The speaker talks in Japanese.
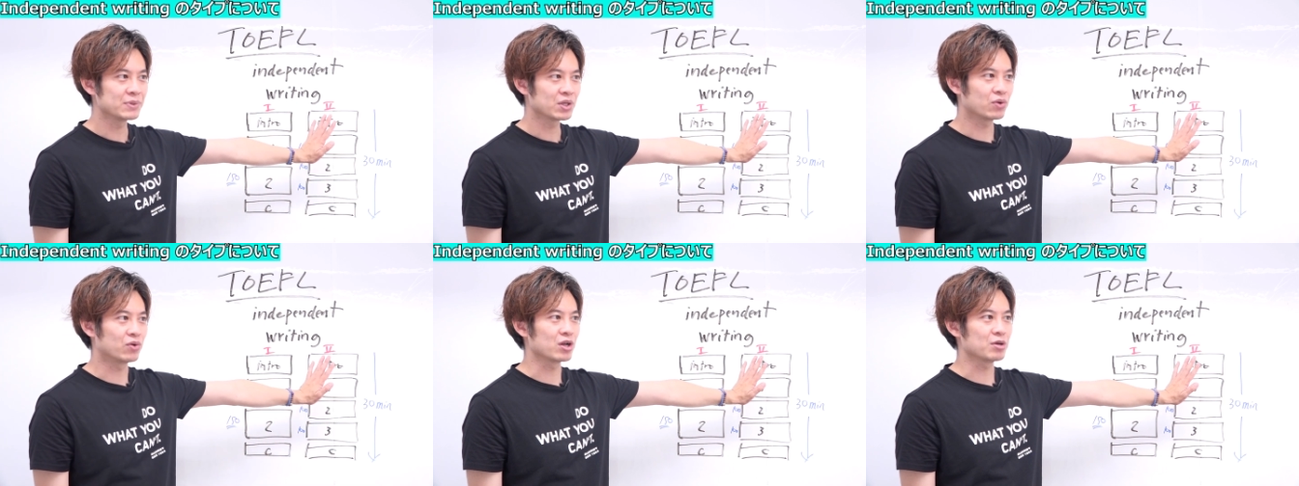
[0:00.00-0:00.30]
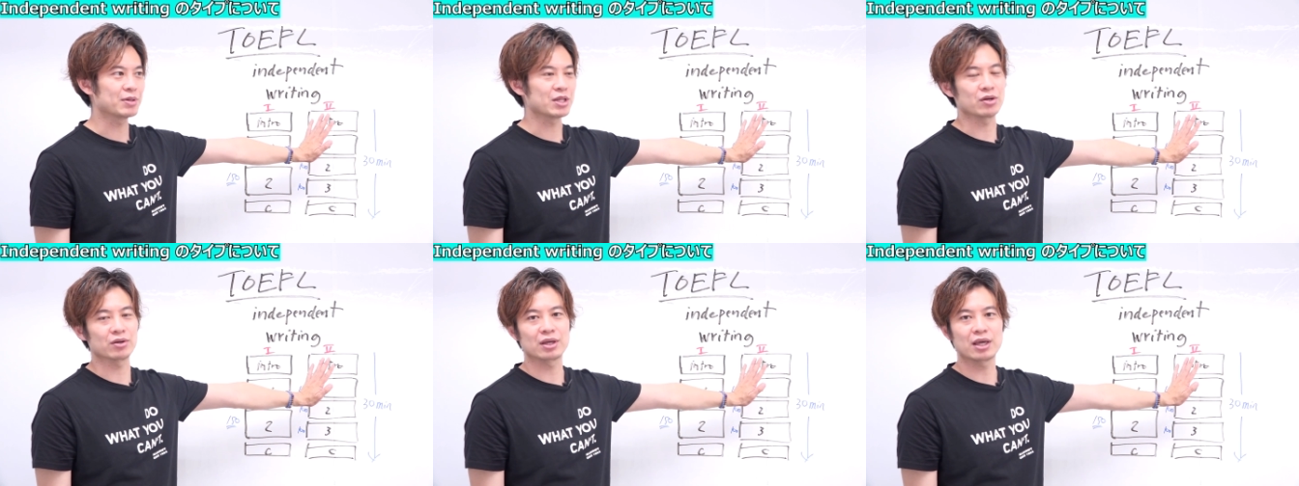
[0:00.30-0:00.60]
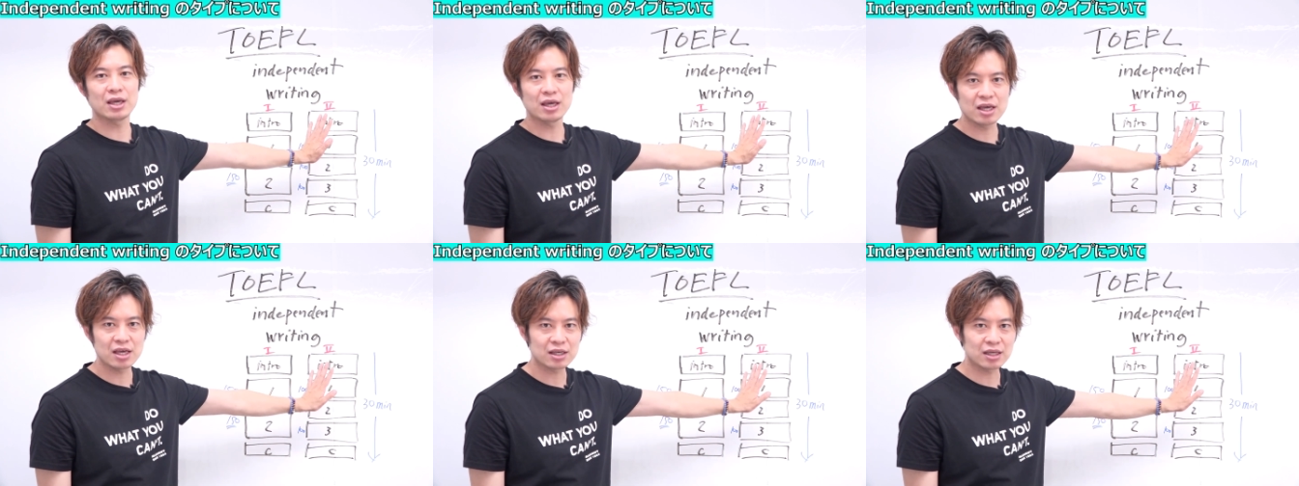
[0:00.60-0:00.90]
これまでの
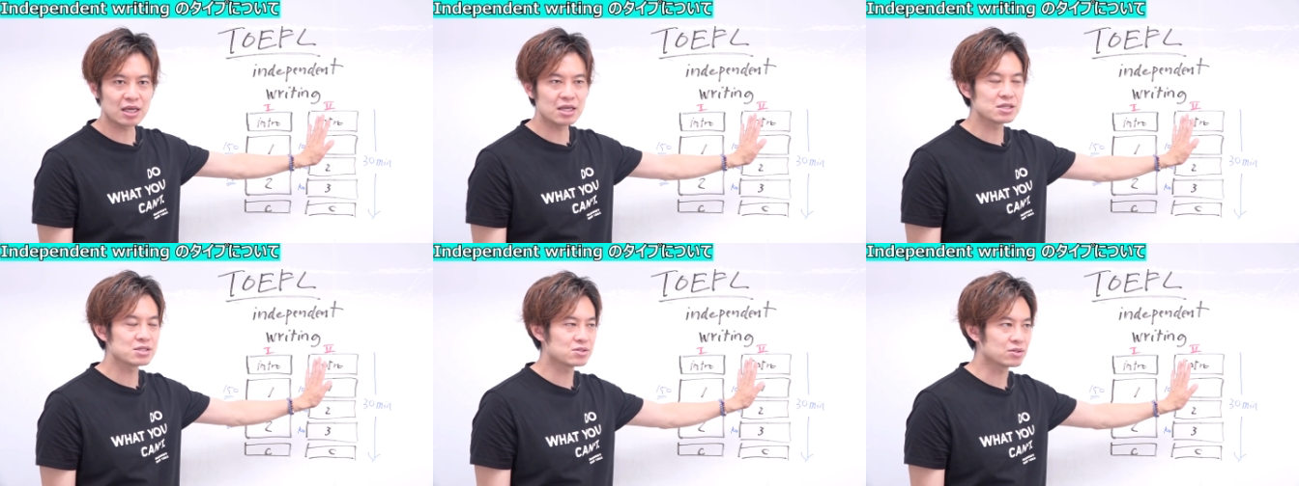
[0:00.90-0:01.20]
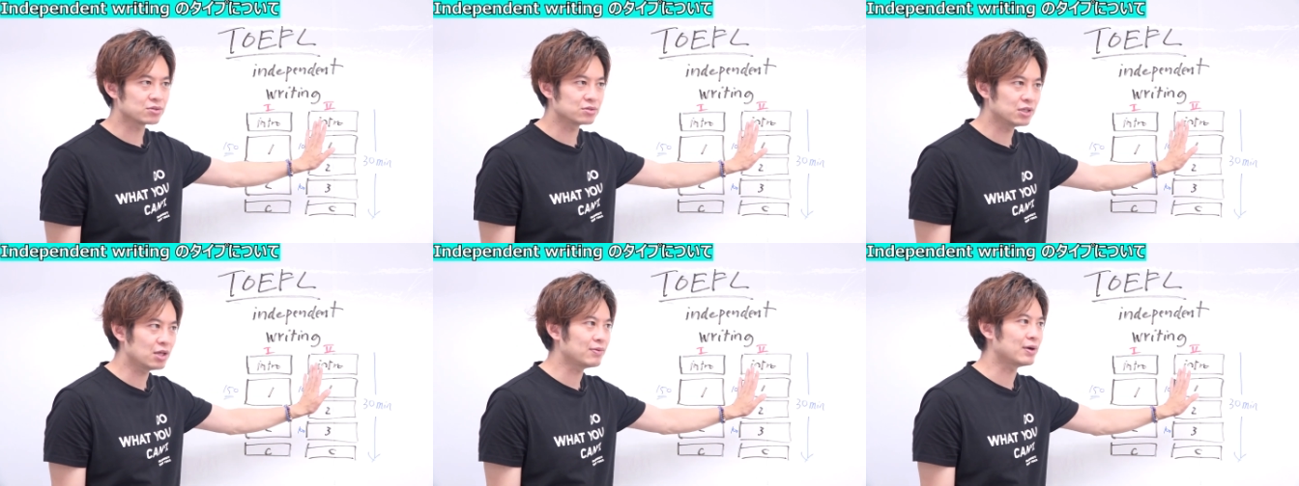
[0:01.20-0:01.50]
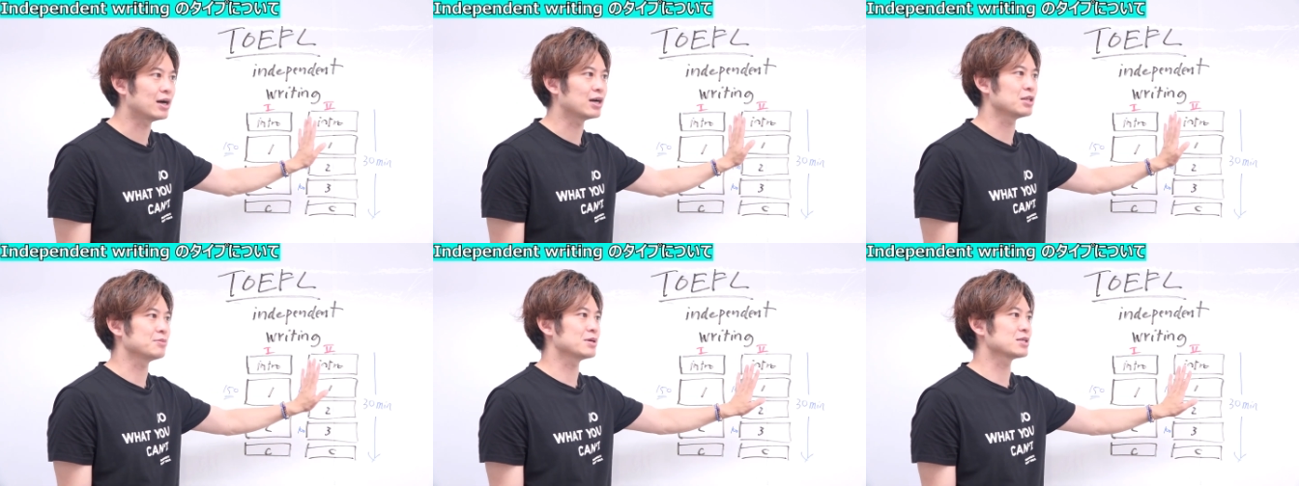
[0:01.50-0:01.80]
経験則で
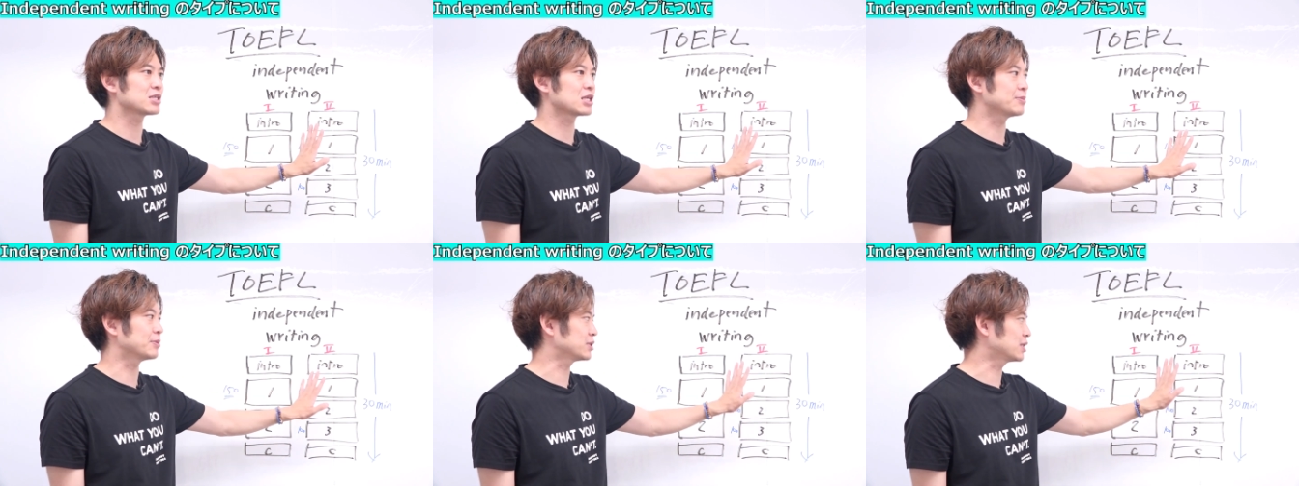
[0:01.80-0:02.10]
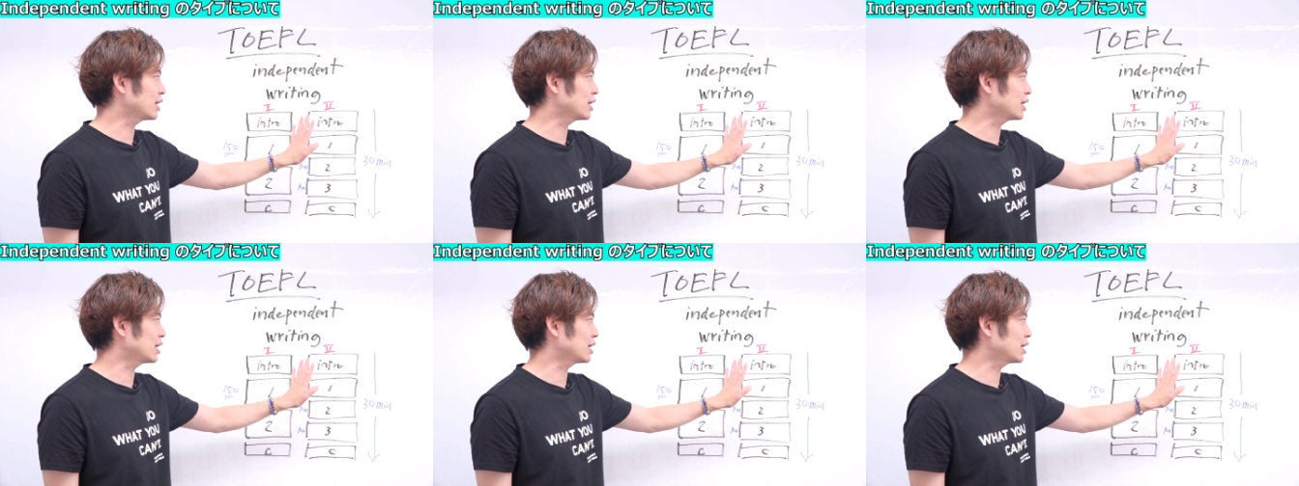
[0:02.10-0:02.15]
はありますけども、